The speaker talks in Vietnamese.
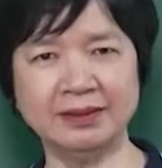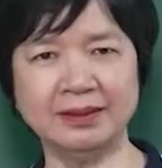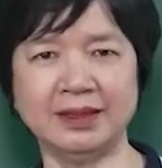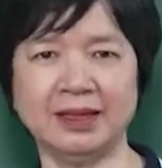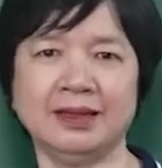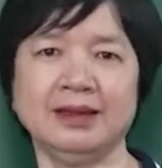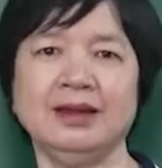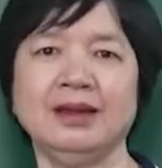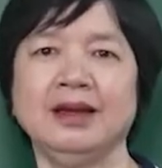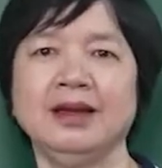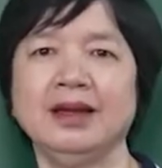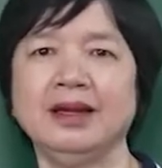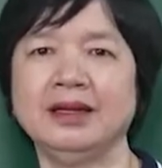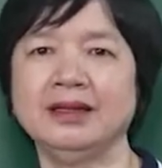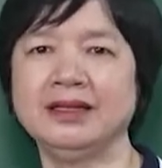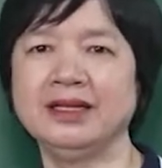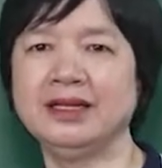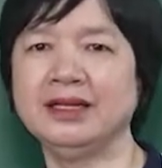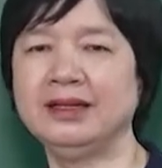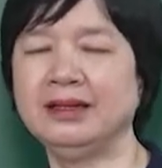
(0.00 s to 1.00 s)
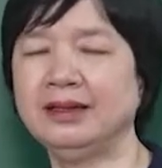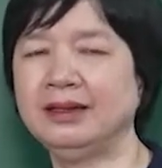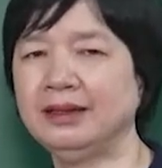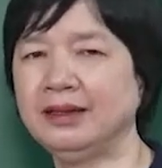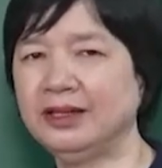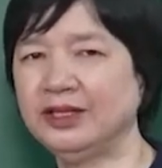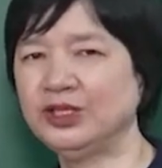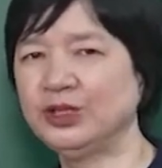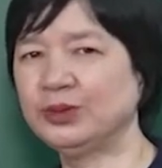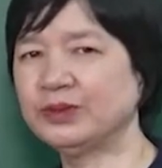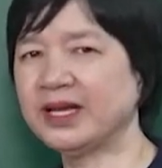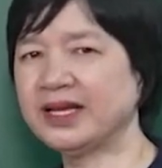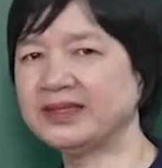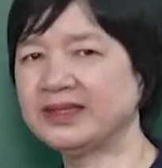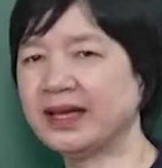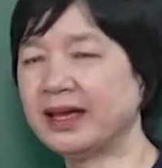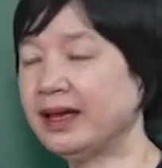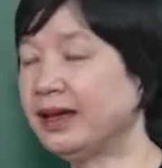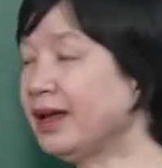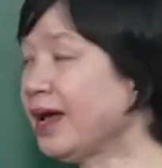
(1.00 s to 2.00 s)
Đấy. Thì chúng ta
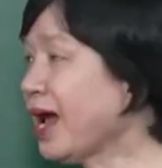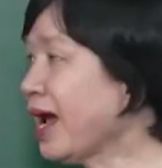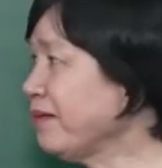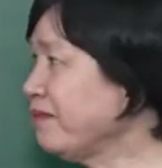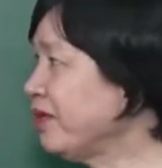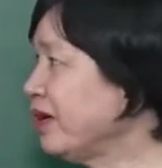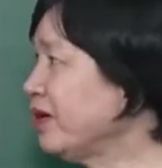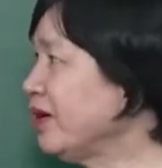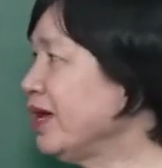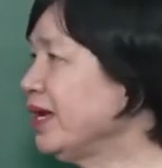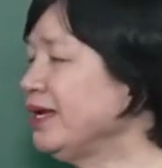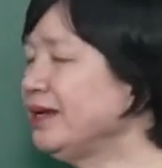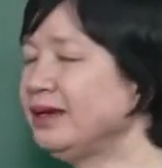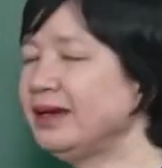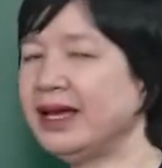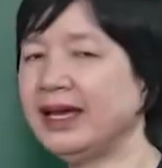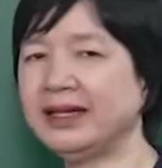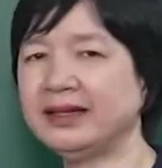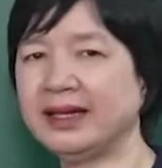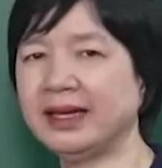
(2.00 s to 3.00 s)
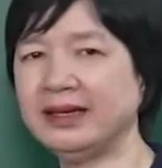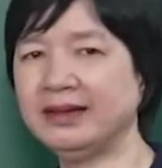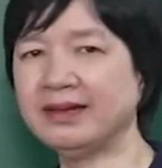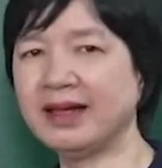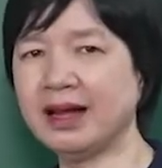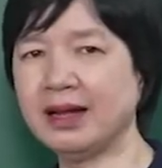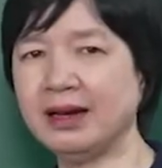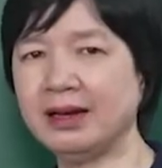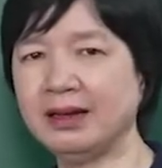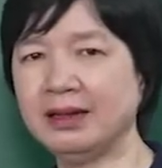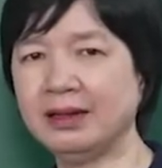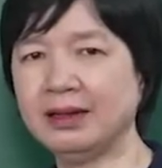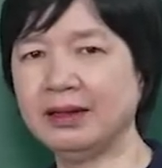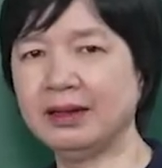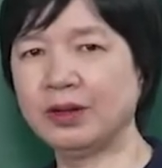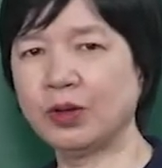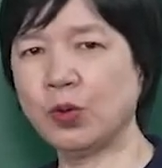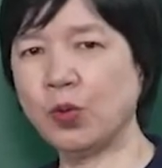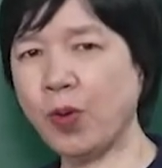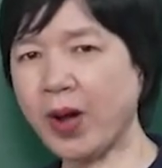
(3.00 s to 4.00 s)
sẽ áp vào đây để thấy rằng
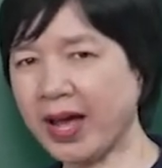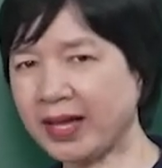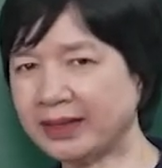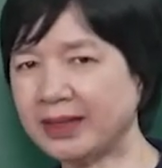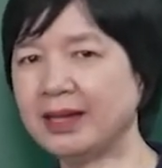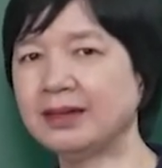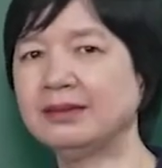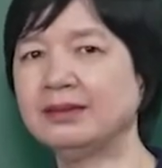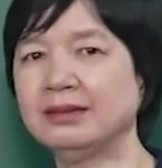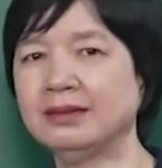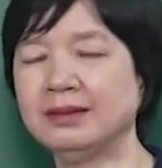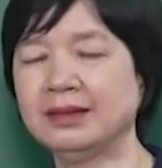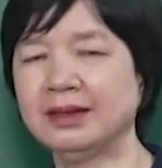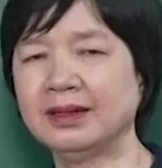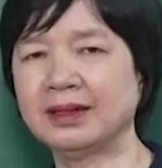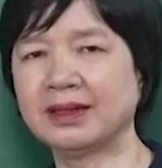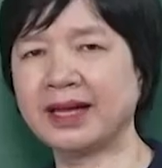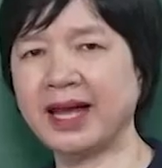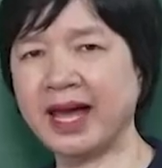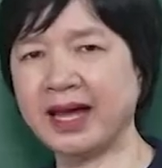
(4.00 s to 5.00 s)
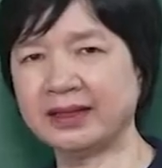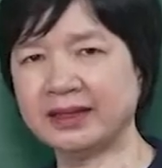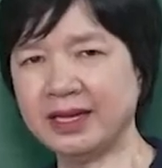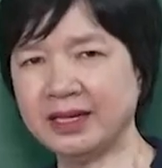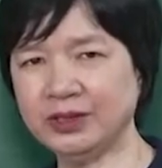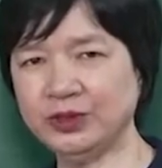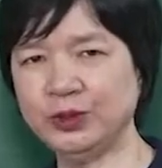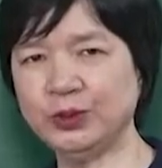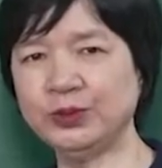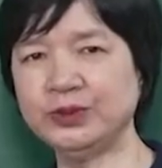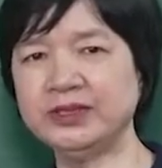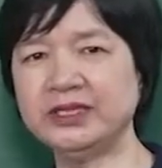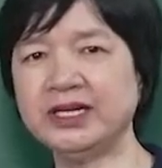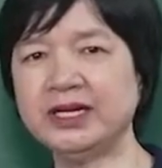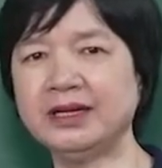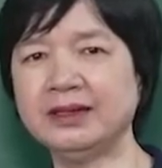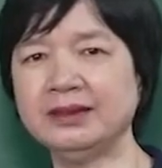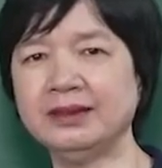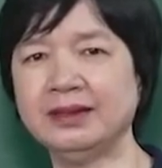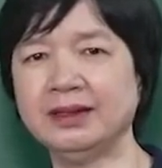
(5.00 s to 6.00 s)
quả thật cả thần trụ
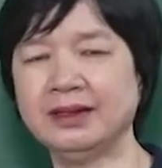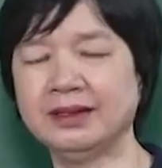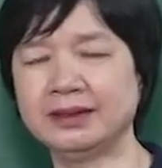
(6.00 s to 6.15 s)
trời,